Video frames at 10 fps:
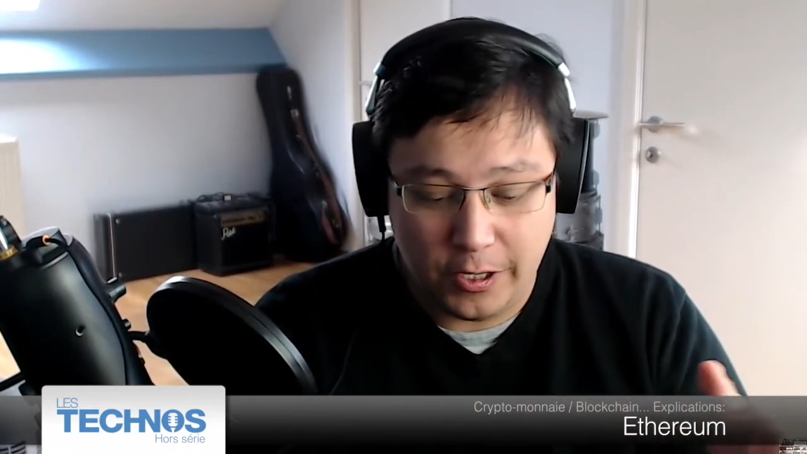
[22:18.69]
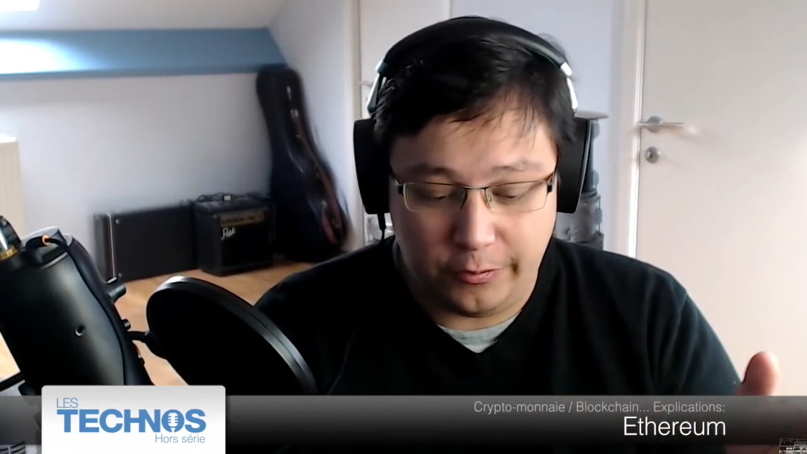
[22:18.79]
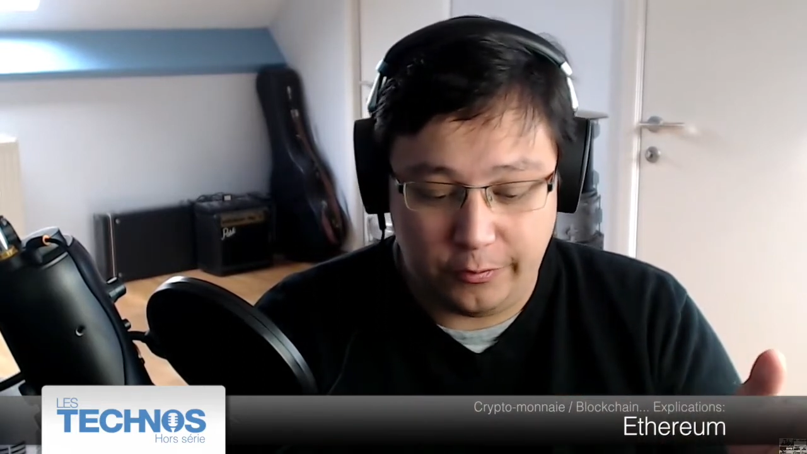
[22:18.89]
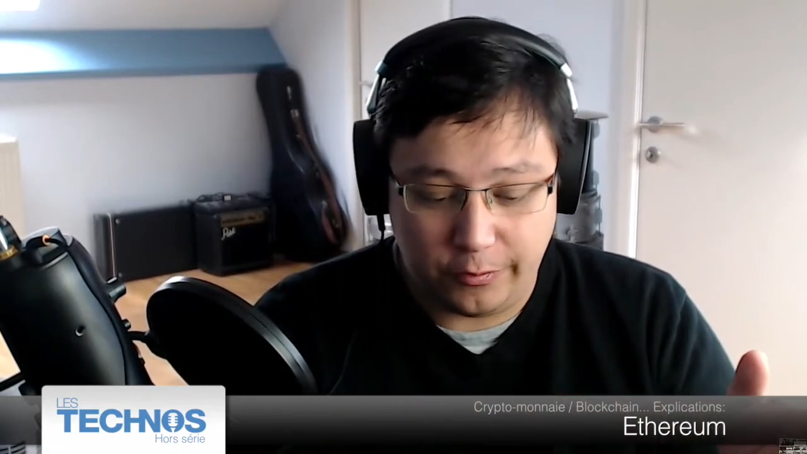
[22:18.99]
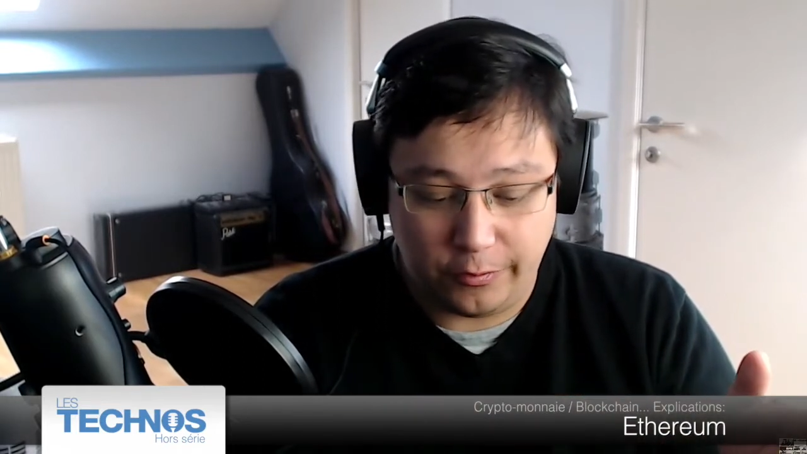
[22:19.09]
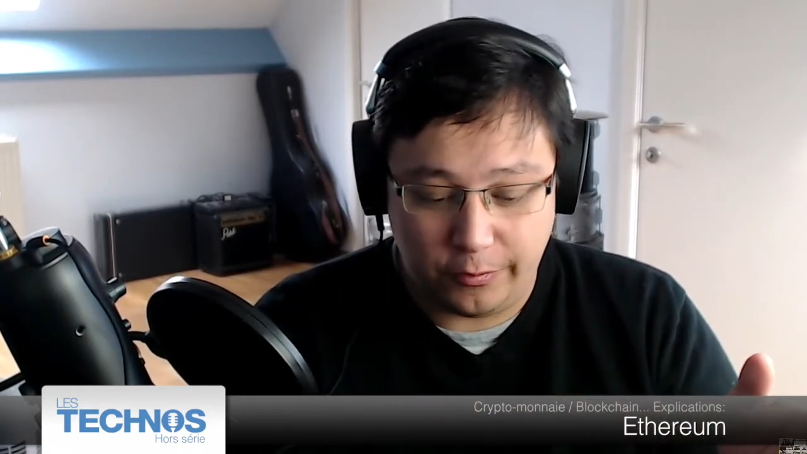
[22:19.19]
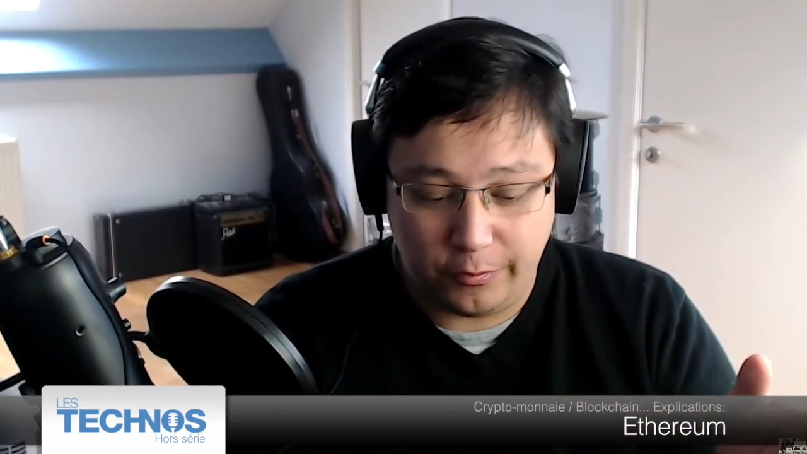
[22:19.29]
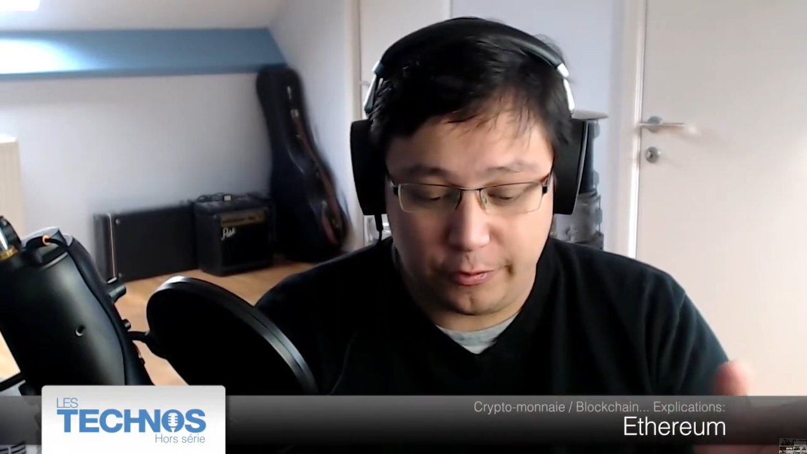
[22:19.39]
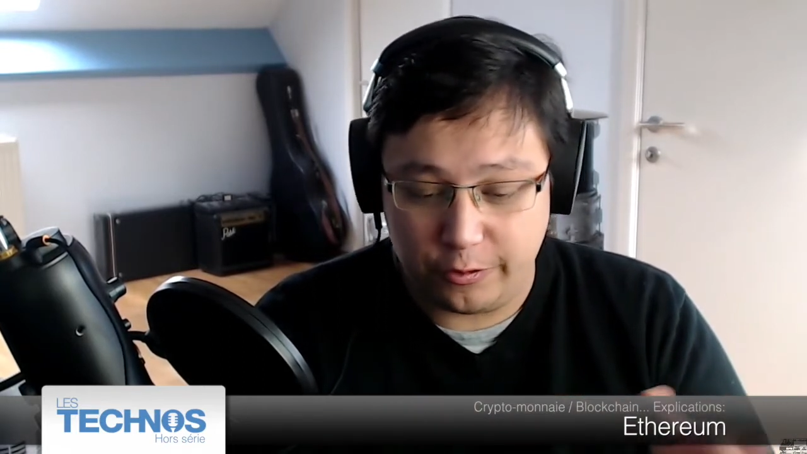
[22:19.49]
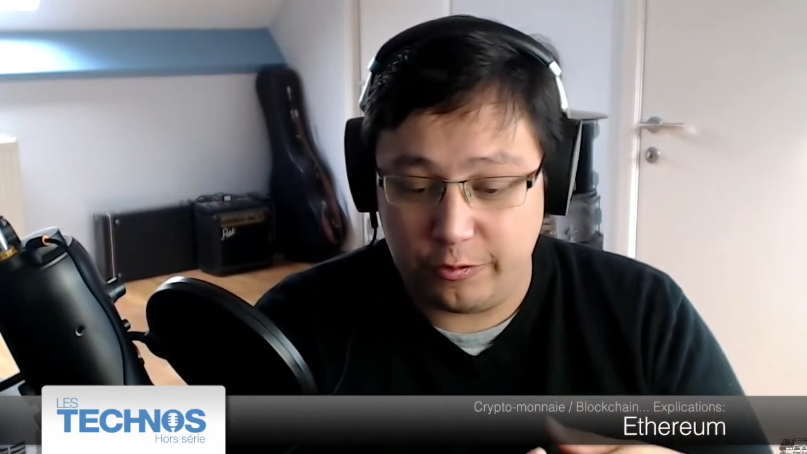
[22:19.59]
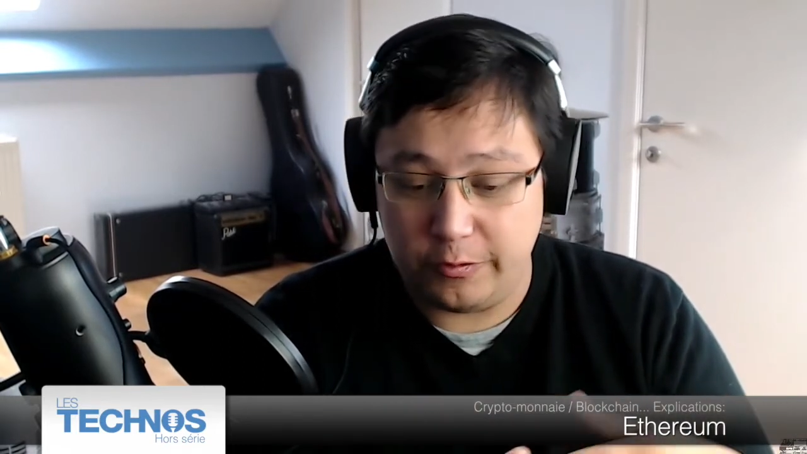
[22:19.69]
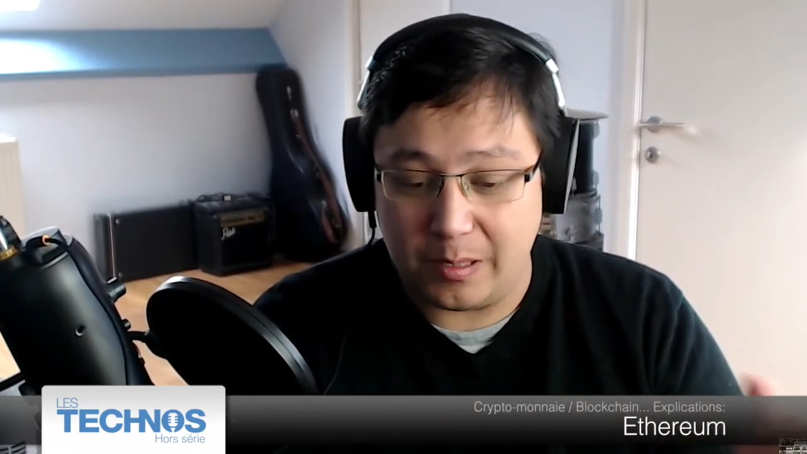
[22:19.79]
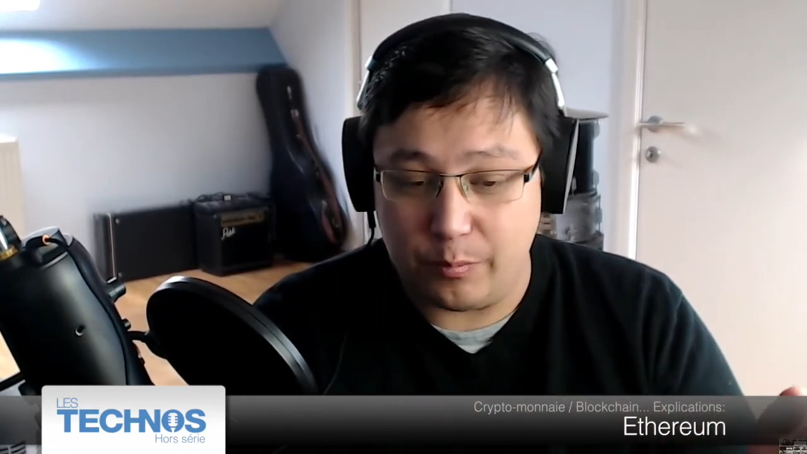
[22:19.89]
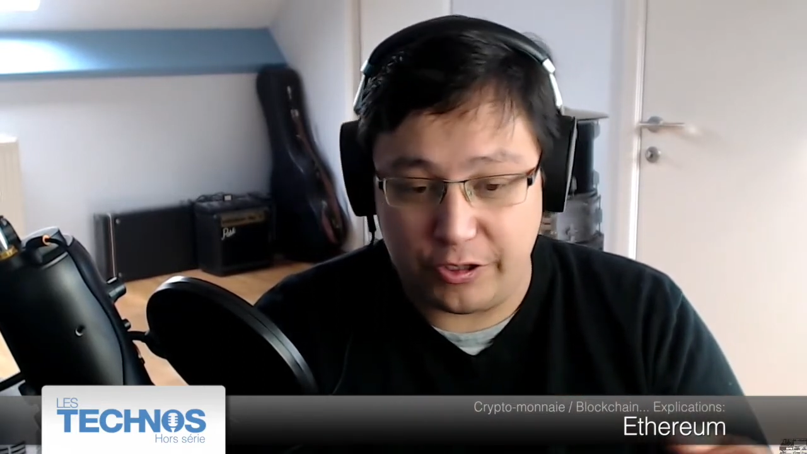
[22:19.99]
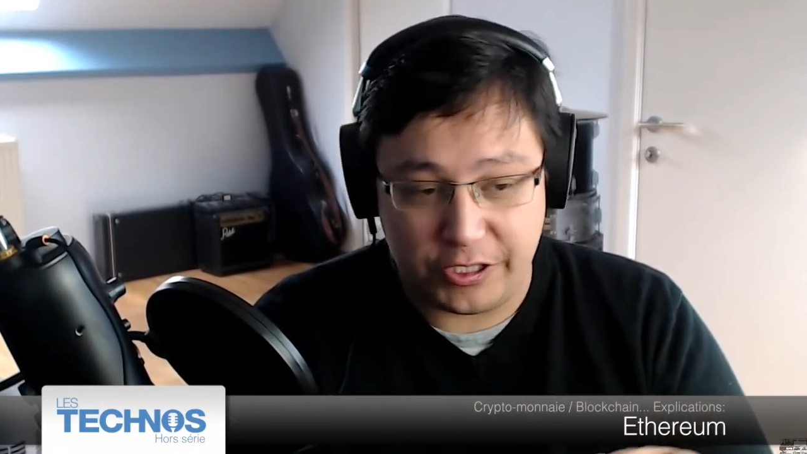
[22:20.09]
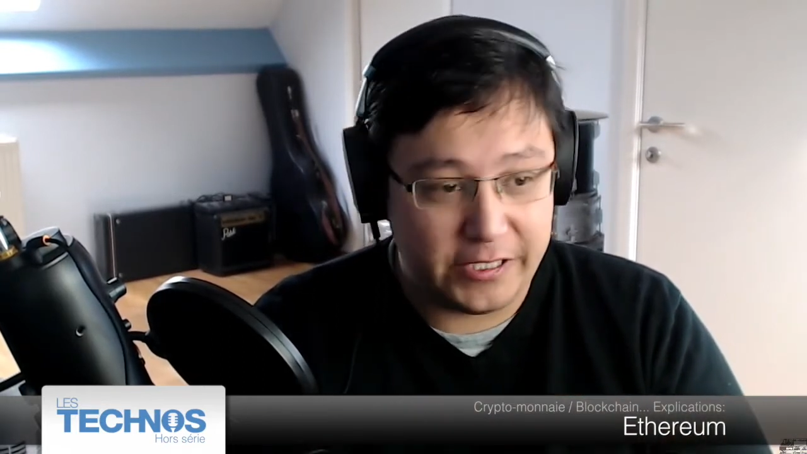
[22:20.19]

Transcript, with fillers: dans, je suis un boucher,